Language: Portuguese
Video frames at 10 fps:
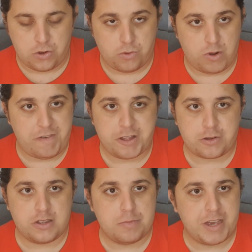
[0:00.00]
O
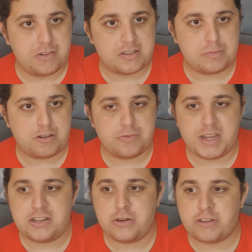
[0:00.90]
Everton Ribeiro
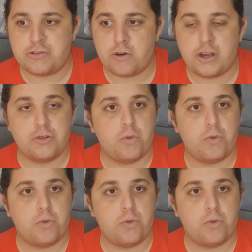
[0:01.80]
simplesmente não está jogando.